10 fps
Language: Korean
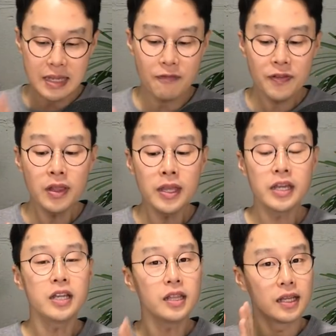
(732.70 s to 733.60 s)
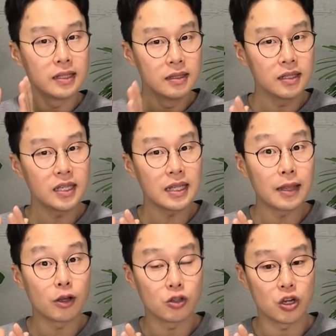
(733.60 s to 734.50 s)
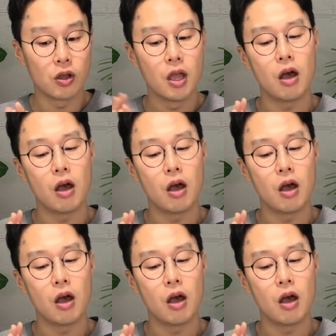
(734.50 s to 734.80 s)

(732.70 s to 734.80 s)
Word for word: 자, feeling은 느끼다는 거죠.